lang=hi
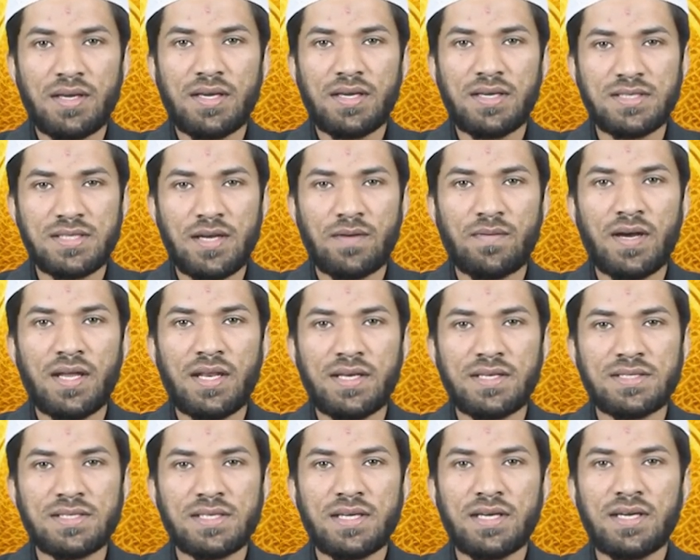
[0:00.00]
इस
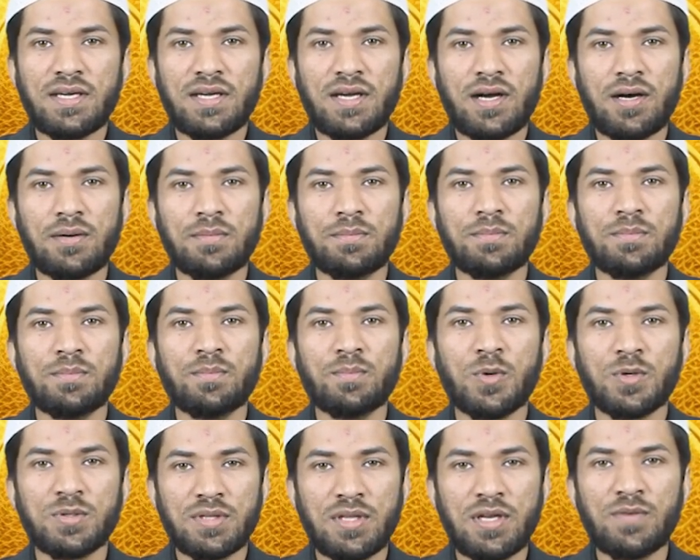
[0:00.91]
हवाले से हम
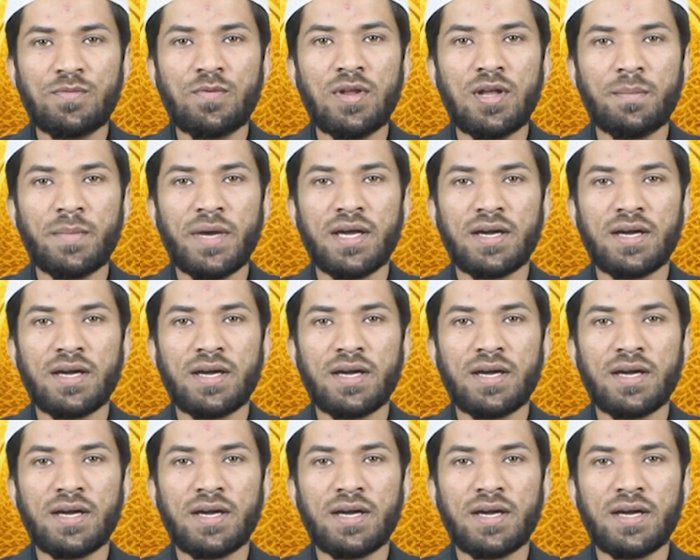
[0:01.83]
मुख्तलिफ़